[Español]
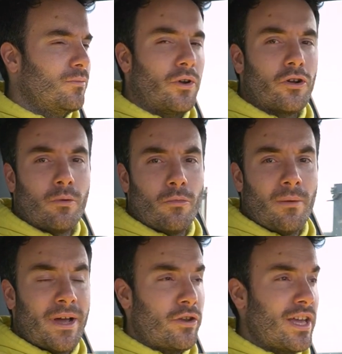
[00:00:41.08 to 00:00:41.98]
Bueno, como
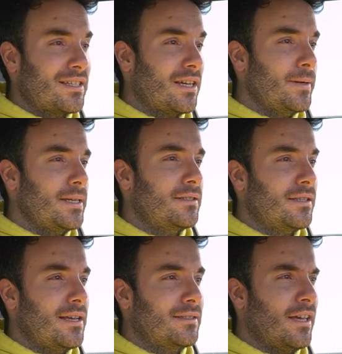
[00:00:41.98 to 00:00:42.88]
la mayoría ya
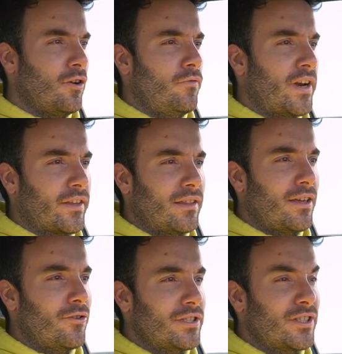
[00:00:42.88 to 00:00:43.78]
sabéis, este Golfer
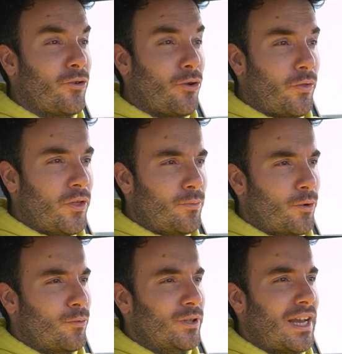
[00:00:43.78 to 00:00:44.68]
R32 es conocido
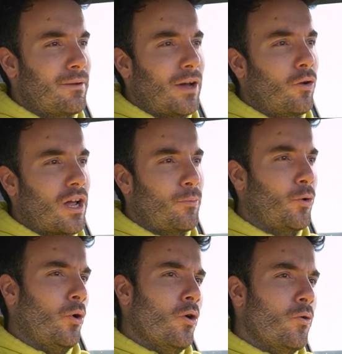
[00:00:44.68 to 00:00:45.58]
por montar bajo el
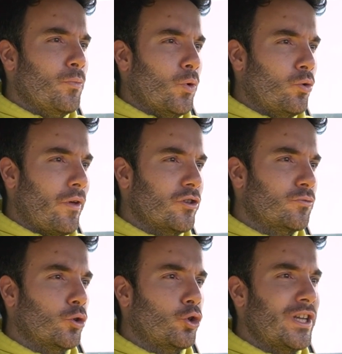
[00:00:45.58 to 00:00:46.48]
capó uno de
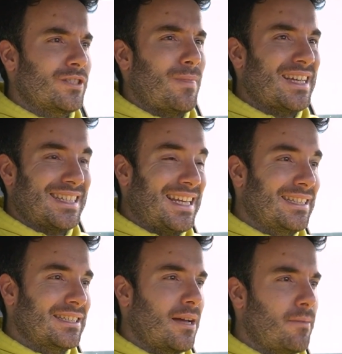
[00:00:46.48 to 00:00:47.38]
los motores más
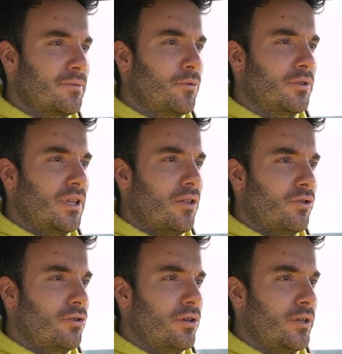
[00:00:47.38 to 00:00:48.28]
grandes jamás
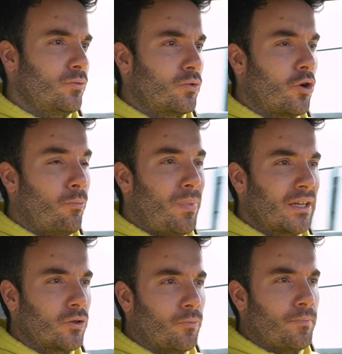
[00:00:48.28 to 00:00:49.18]
montado en un
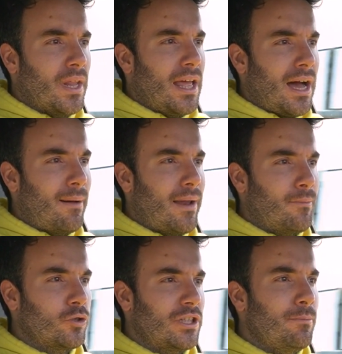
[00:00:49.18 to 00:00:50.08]
compacto.
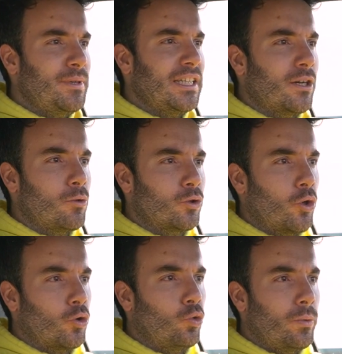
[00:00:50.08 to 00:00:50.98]
Hablamos del mítico
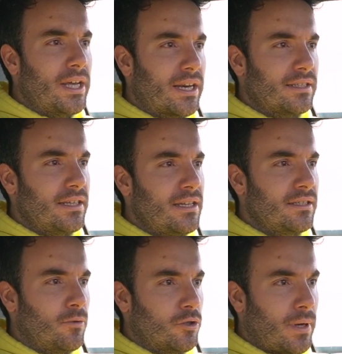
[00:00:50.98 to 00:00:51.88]
motor VR6
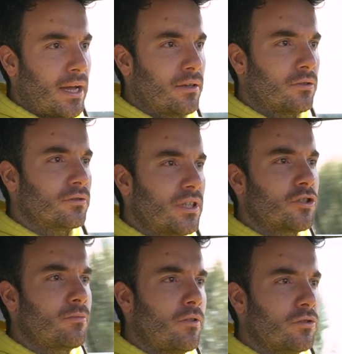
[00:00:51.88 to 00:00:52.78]
de Volkswagen con
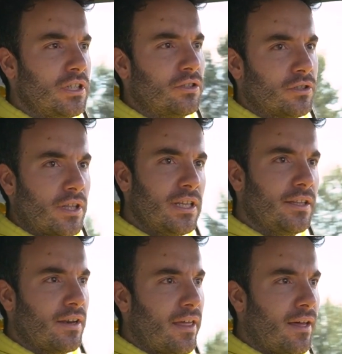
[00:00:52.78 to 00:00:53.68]
3,2 litros de
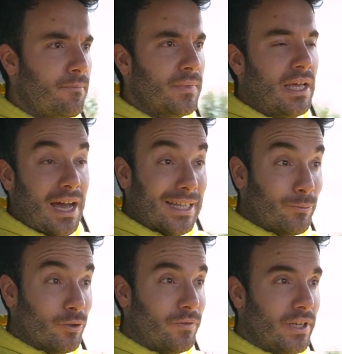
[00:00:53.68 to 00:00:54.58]
cilindrada,
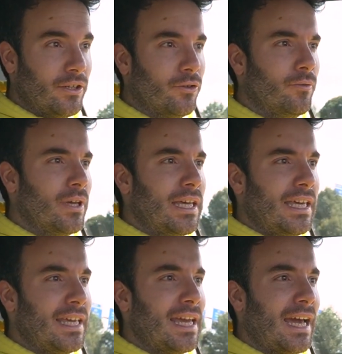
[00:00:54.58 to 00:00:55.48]
atmosférico
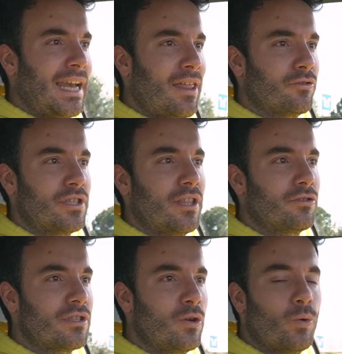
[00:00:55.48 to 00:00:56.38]
y que genera
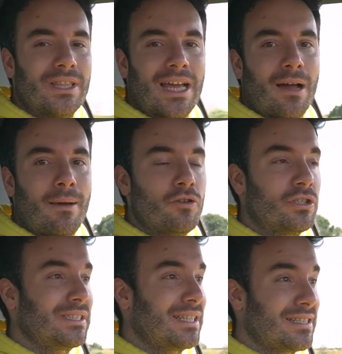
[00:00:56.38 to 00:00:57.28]
250
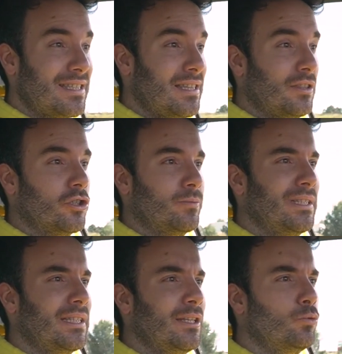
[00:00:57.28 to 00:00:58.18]
caballos y
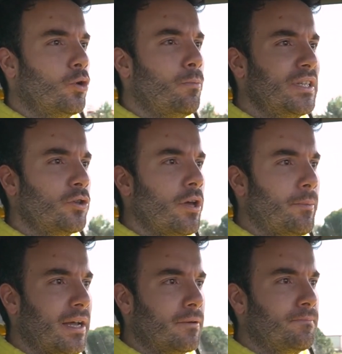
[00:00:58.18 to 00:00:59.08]
320 Nm de
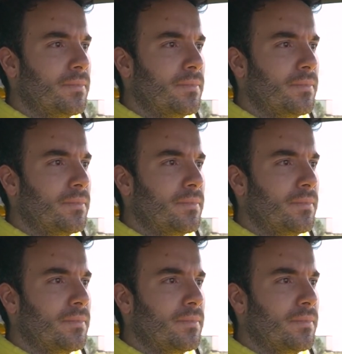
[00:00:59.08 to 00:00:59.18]
par.